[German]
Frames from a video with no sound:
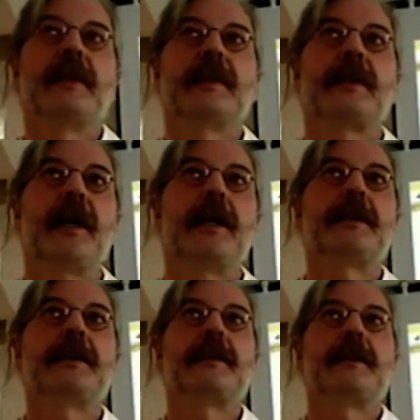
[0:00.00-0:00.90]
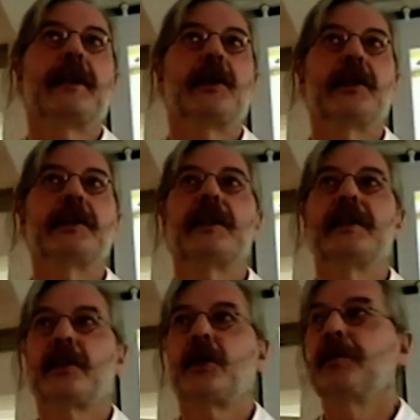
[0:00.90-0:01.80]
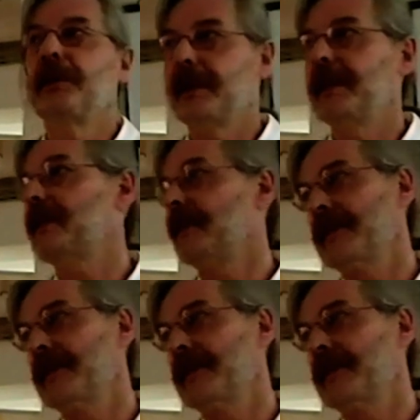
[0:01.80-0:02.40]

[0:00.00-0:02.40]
Das heißt, der Konsens kommt erst, das